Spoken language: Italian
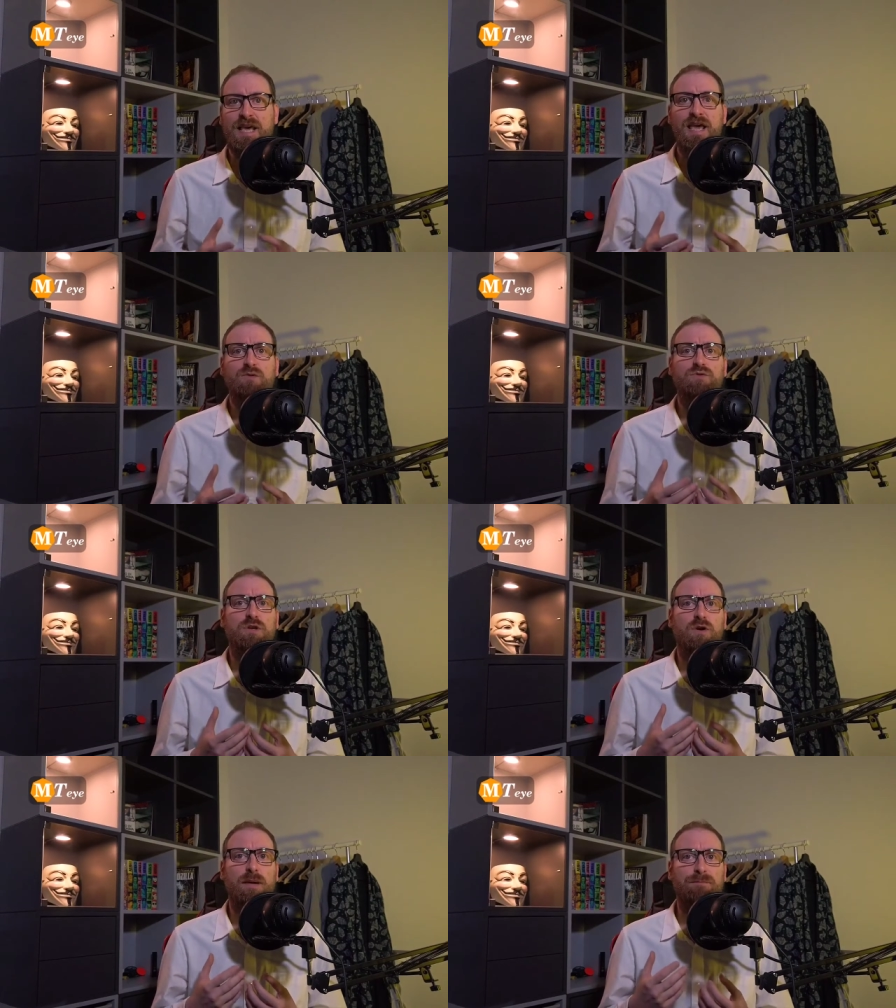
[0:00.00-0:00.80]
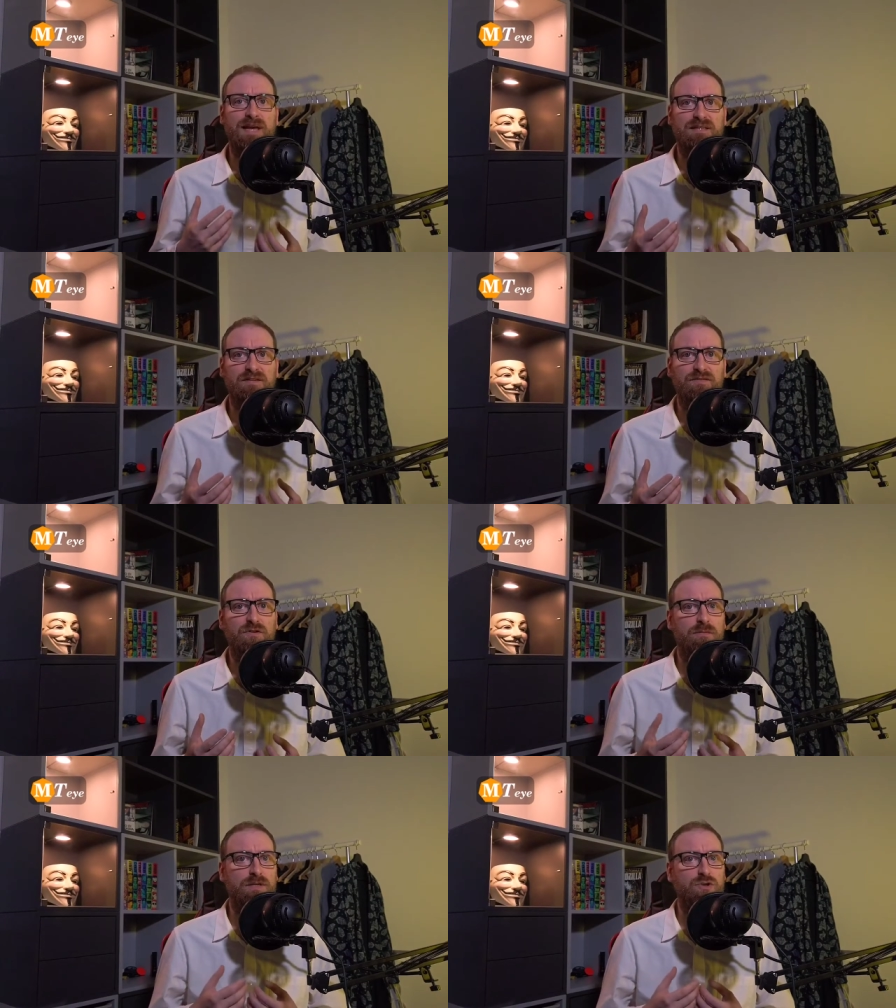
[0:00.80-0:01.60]
e usano la
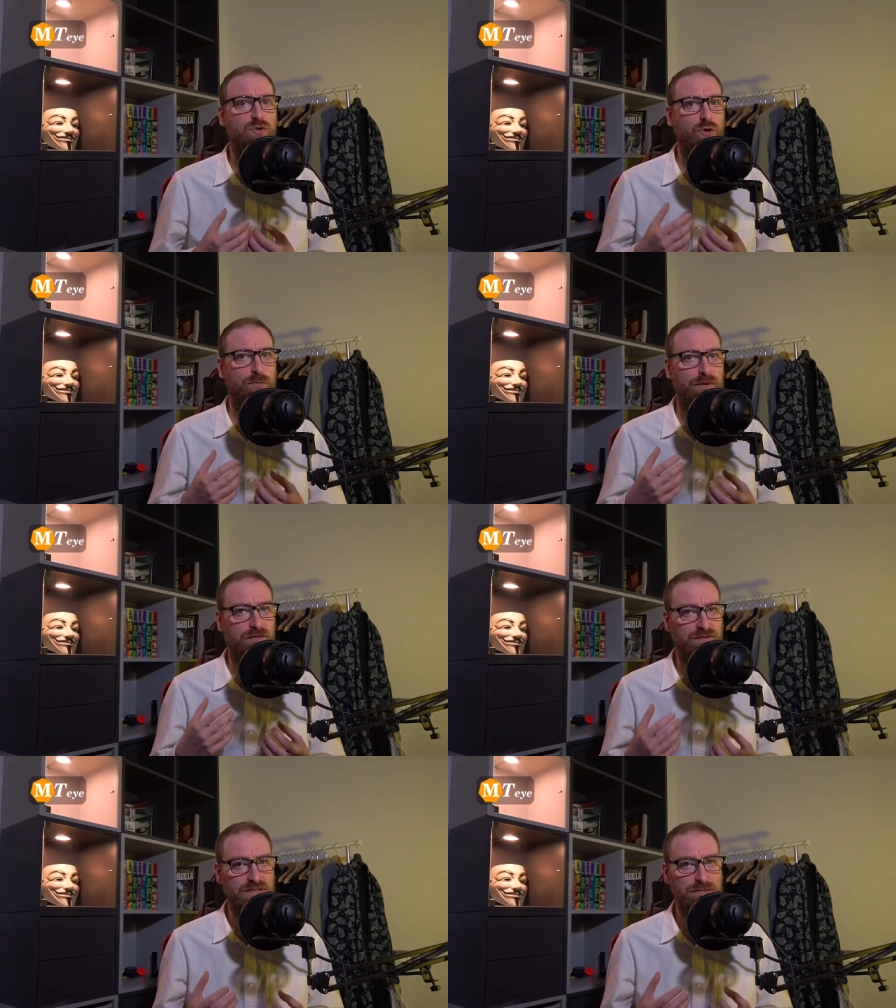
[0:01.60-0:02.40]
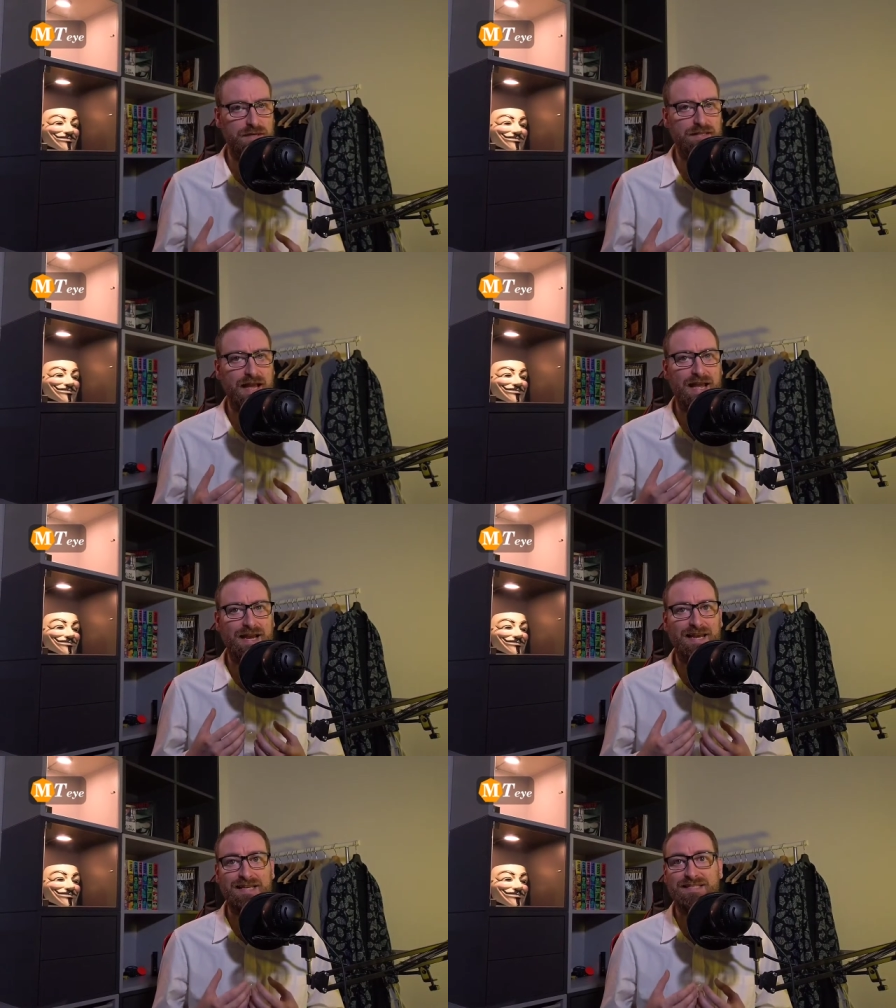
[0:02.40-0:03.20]
piattaforma solo per visibilità
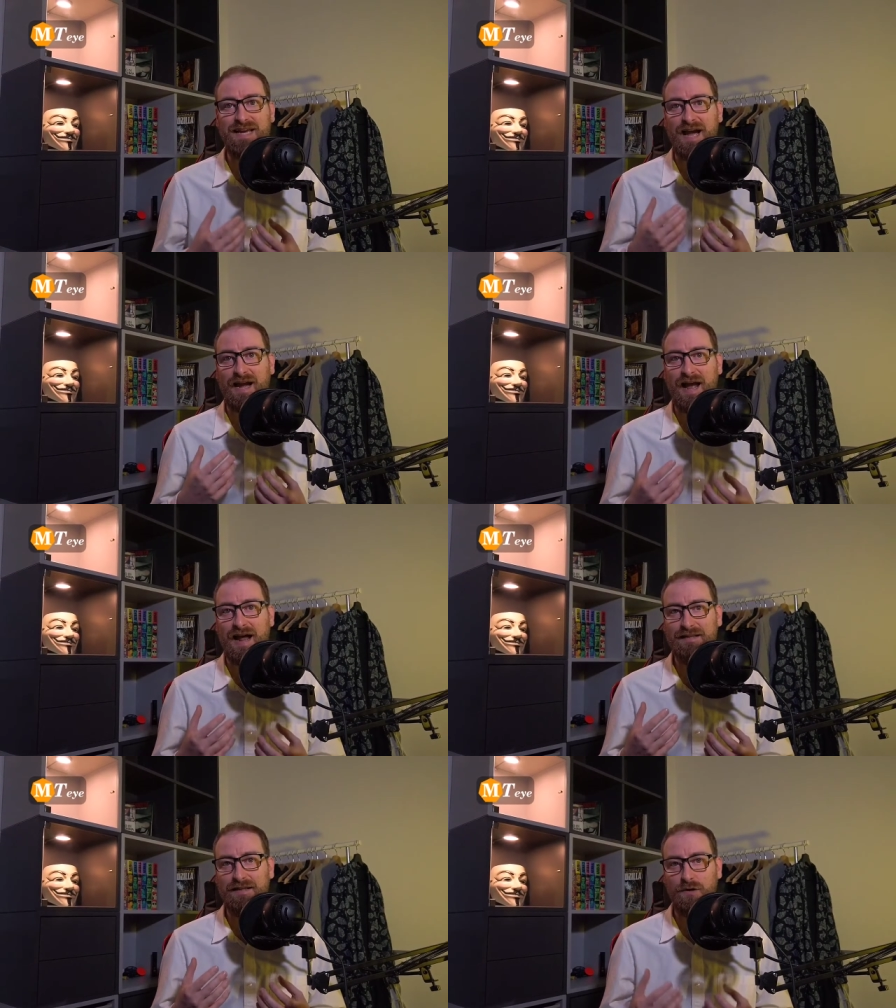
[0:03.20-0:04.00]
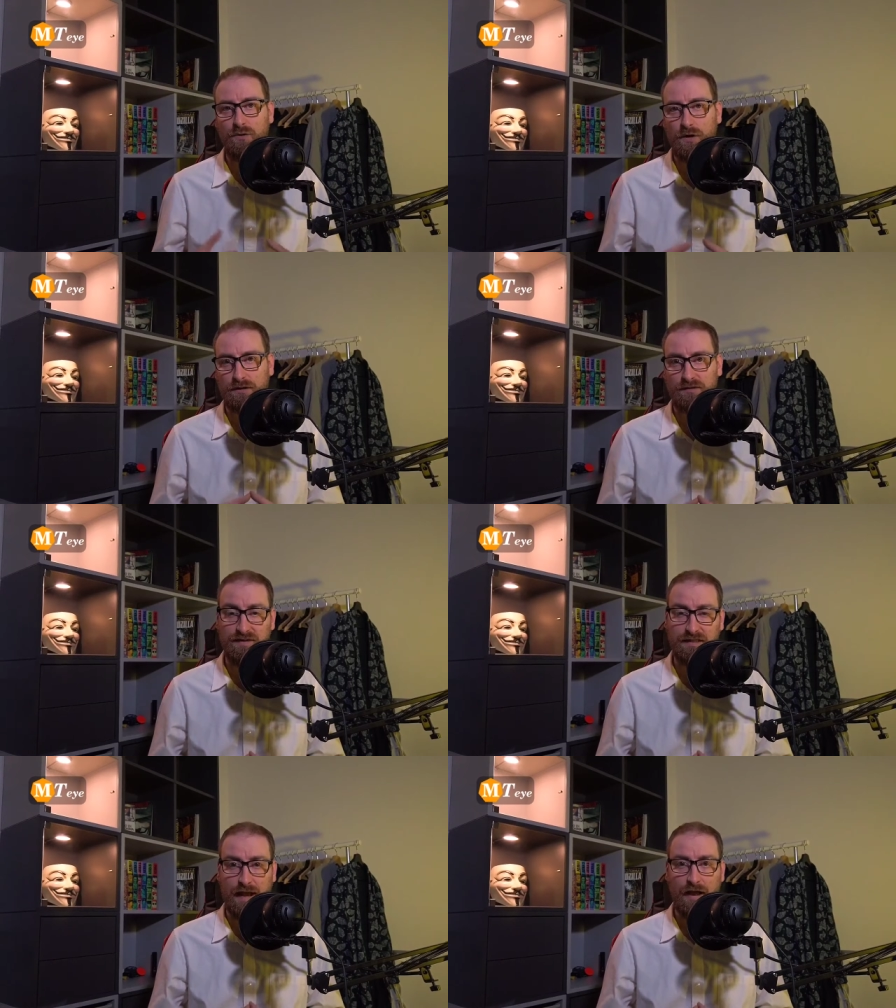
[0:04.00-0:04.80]
e rilanciare altre loro
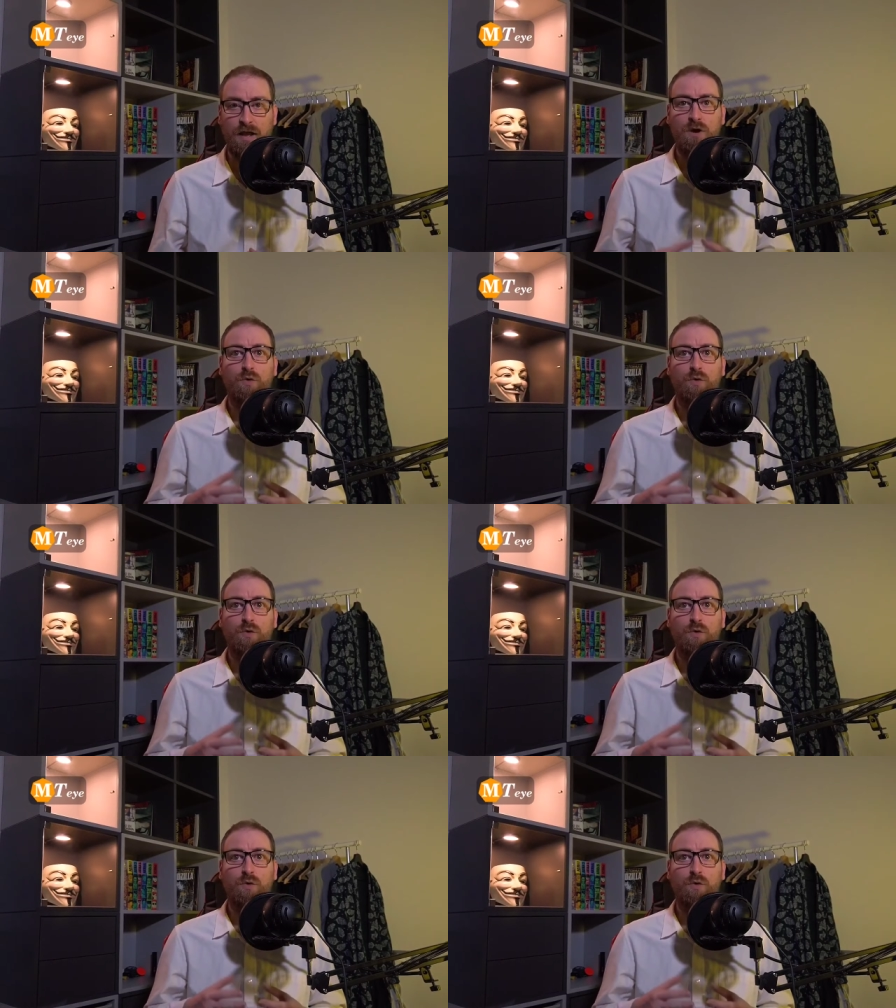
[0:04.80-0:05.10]
attività.